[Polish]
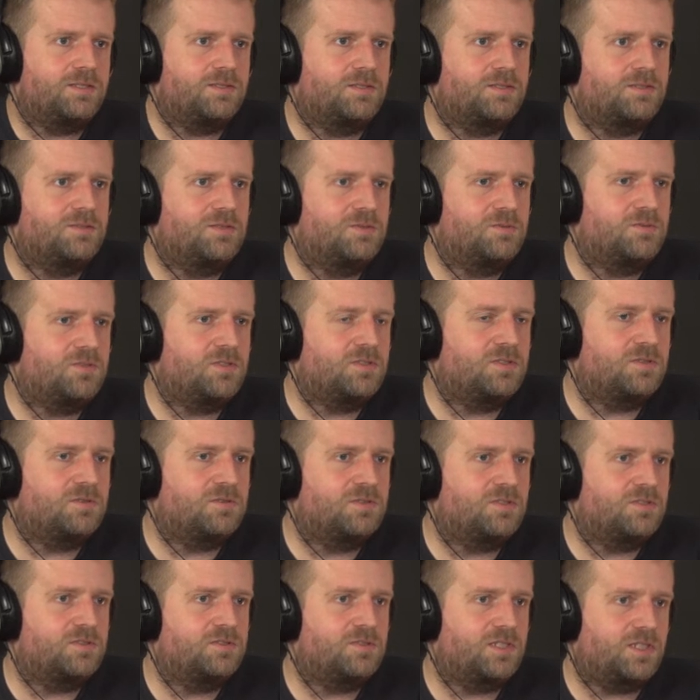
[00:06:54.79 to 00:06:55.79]
y, do, do,
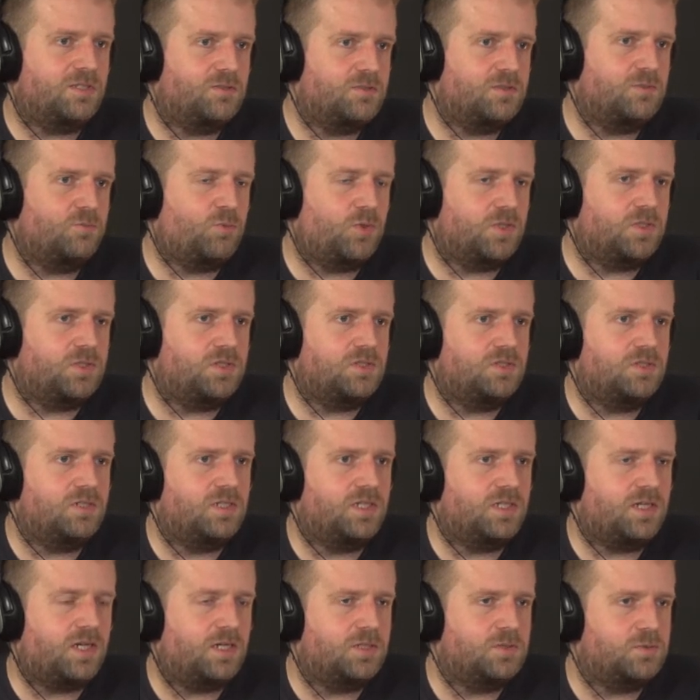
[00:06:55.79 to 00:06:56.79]
do tego, że płacisz
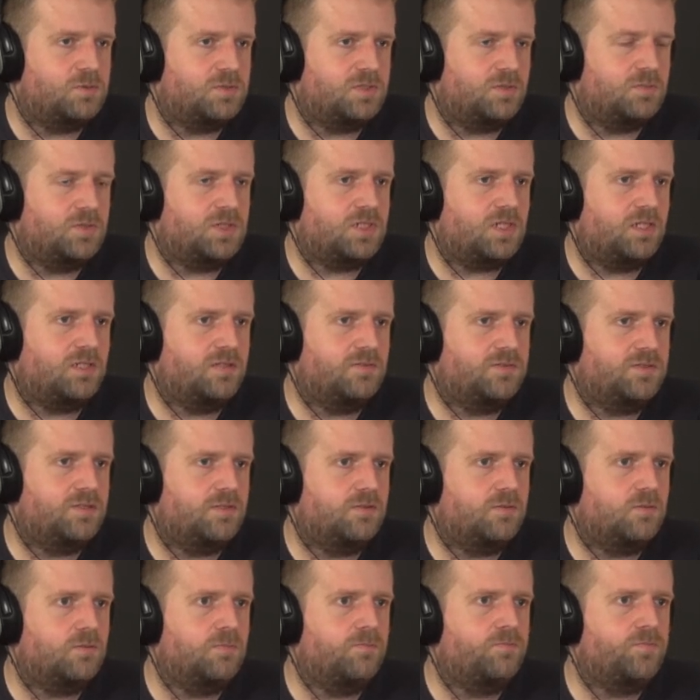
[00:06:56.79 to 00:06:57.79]
tyle hajsu za mieszkanie w
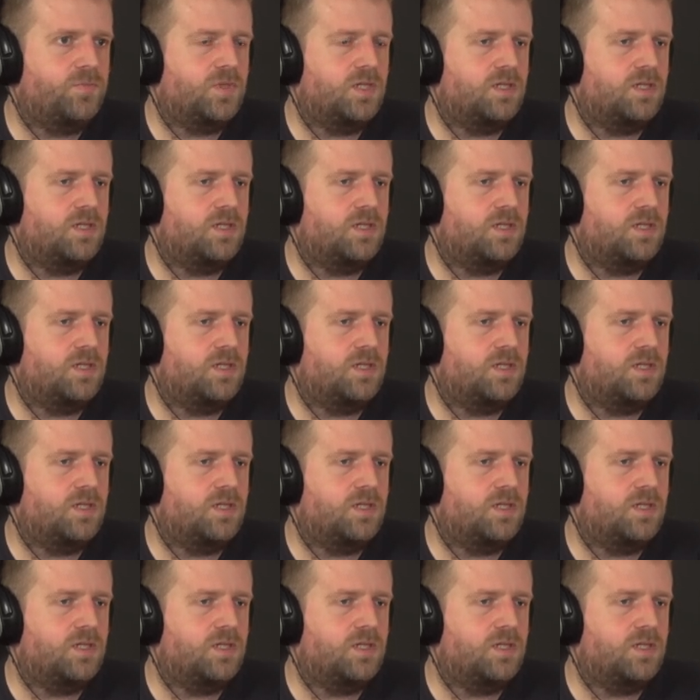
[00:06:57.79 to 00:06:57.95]
centrum.